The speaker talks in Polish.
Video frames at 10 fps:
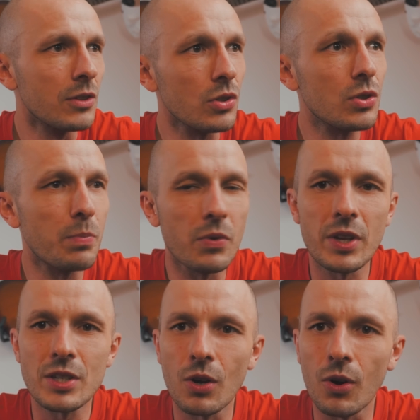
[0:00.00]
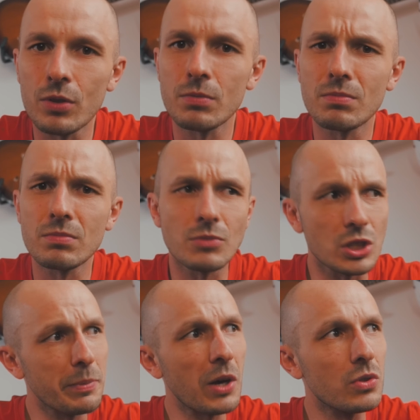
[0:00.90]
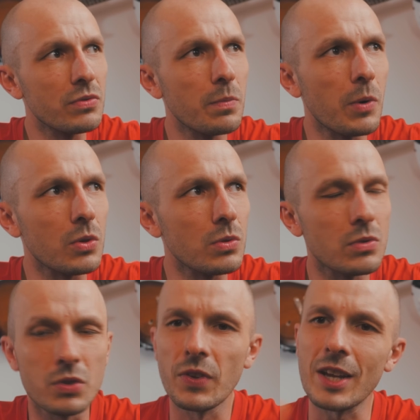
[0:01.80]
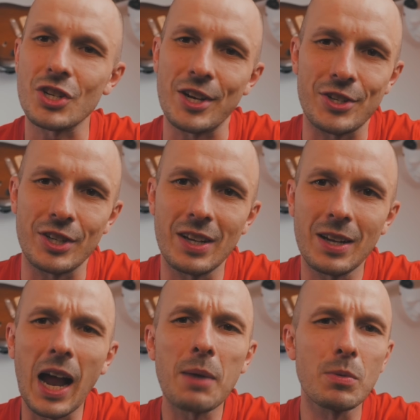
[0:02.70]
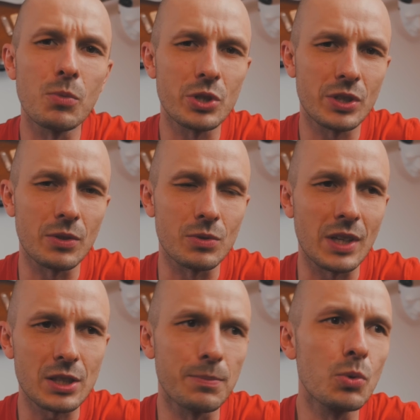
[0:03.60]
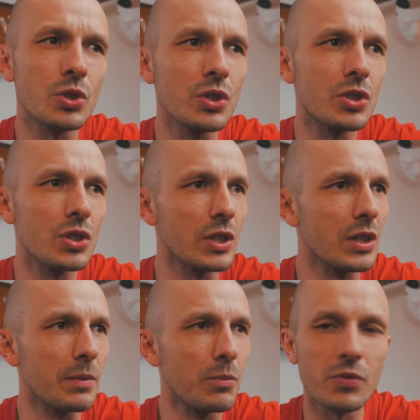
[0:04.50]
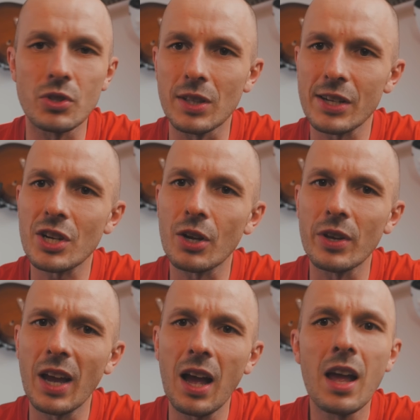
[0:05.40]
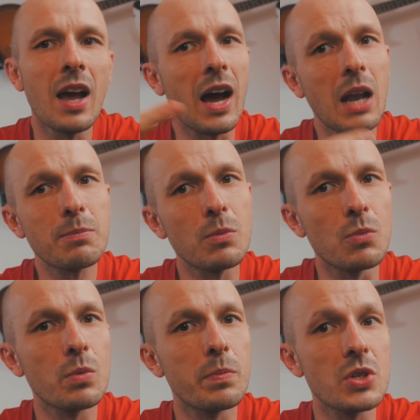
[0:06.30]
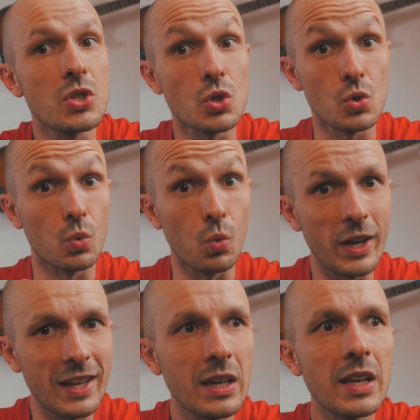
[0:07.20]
no to powiedział on, że miał do wyboru dwie rzeczy Albo mógł się zasmucić i mówić dlaczego ja, albo mógł być zły